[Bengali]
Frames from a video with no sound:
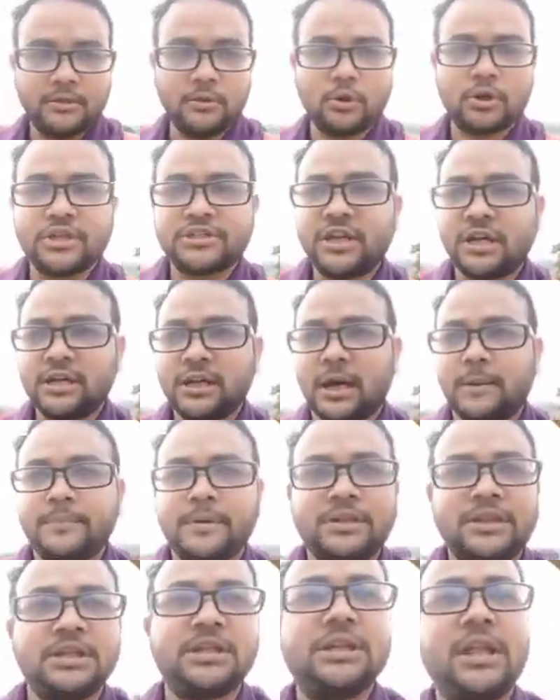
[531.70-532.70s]
লোকেশান
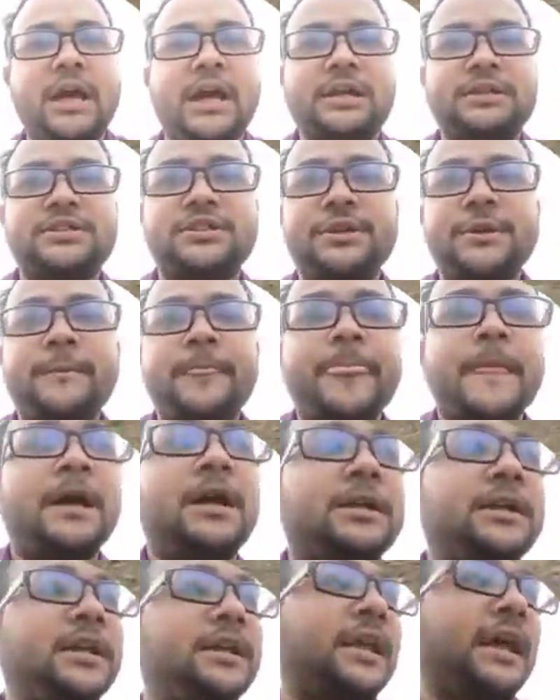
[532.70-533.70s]
আপনাদেরকে দেখাচ্ছি
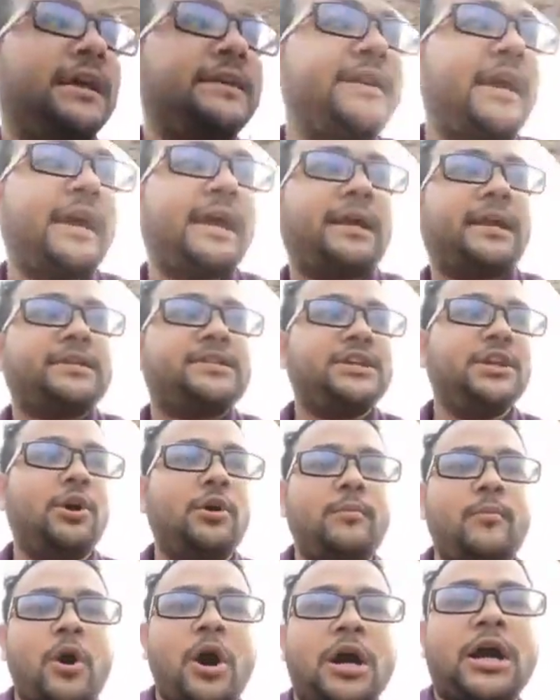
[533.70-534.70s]
ঠিক এই জায়গাটা ছিল
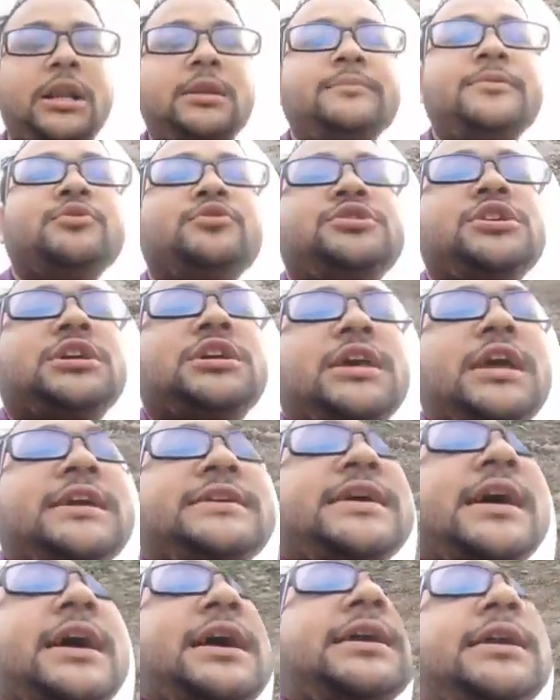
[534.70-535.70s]
মহাকাল মিউজিক
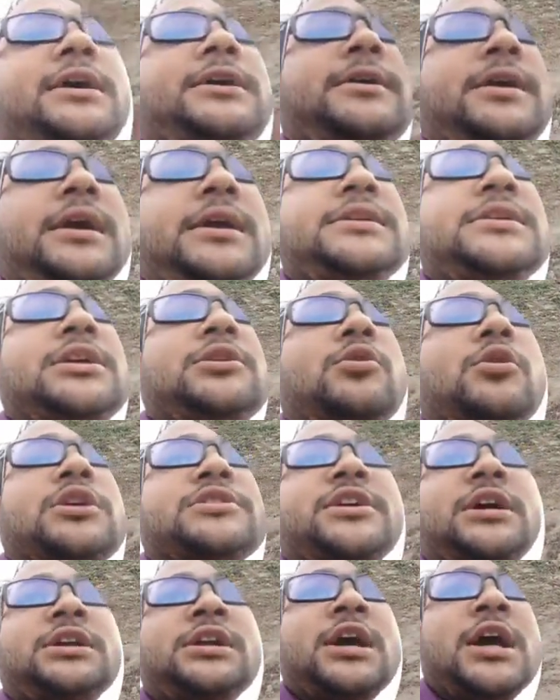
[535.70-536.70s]
এই জায়গাটায় এই যে
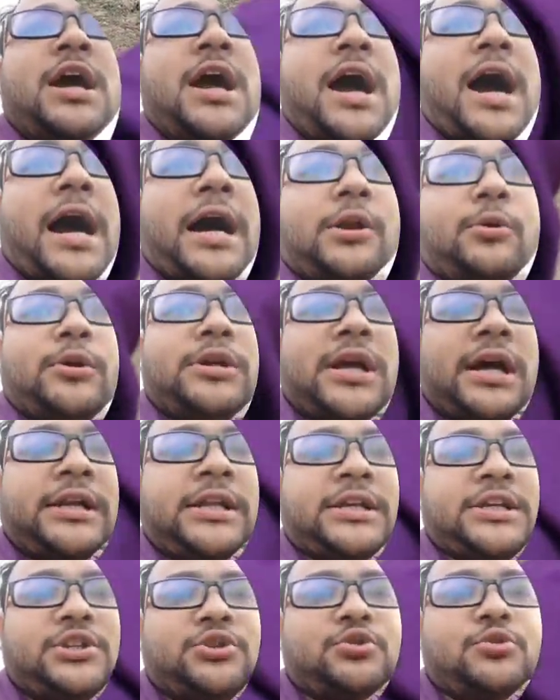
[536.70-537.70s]
লোকেশান আর
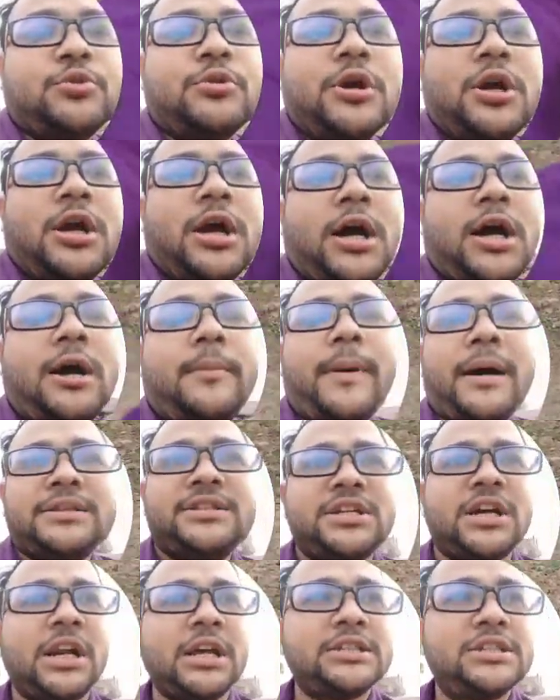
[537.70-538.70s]
ওইখানে কিছু
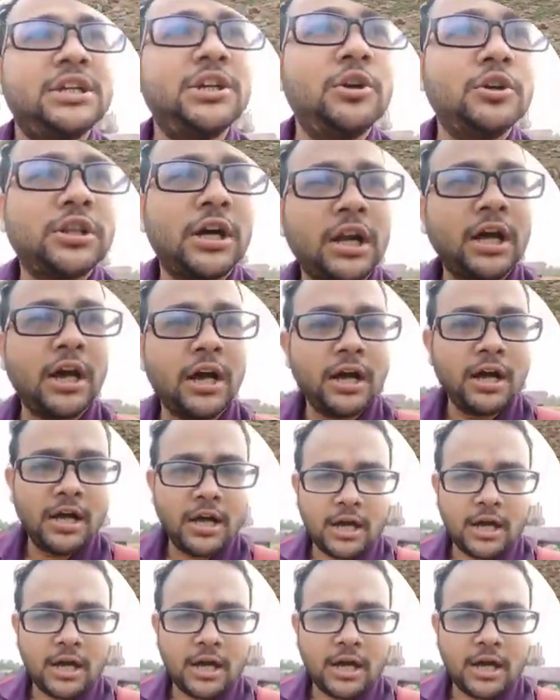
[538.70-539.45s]
বাচ্চারা ছিল তারা